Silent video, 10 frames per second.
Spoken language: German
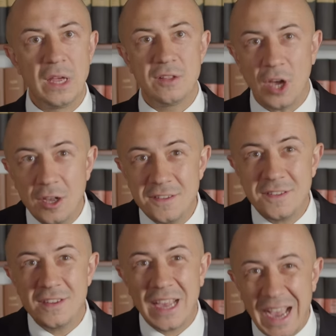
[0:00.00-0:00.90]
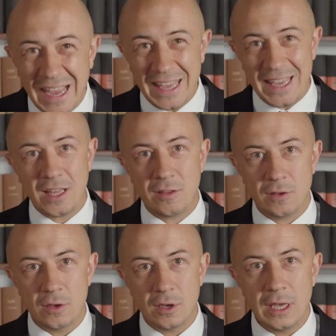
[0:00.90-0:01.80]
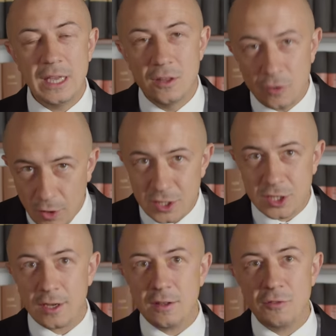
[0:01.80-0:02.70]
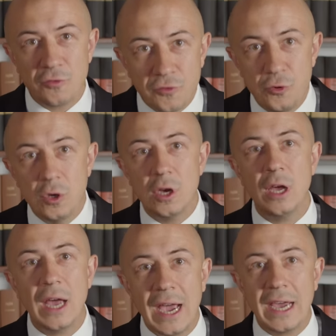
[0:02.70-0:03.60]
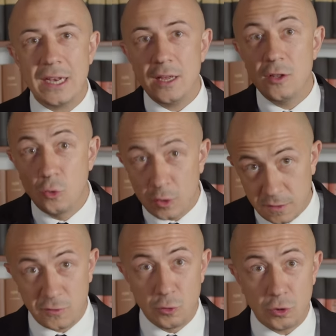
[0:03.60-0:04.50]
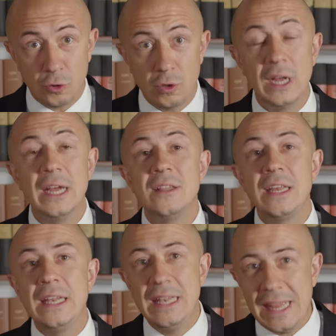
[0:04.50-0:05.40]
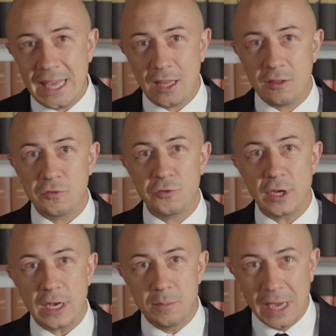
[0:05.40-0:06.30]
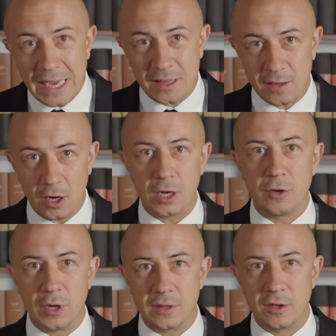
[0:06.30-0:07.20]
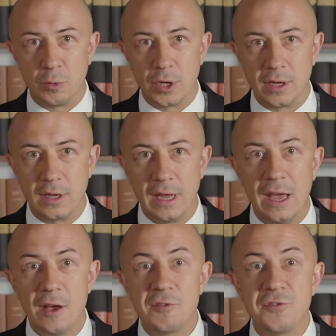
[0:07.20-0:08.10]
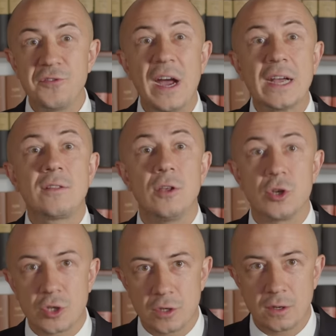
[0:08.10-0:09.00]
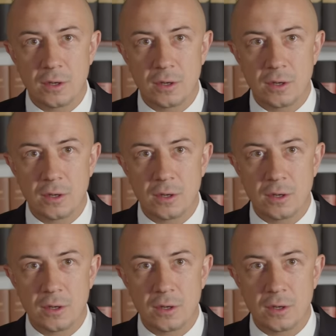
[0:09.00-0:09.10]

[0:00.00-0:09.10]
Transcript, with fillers: Das reicht in Deutschland für eine Durchsuchung, die nicht von einem Richter angeordnet wurde. Faktisch.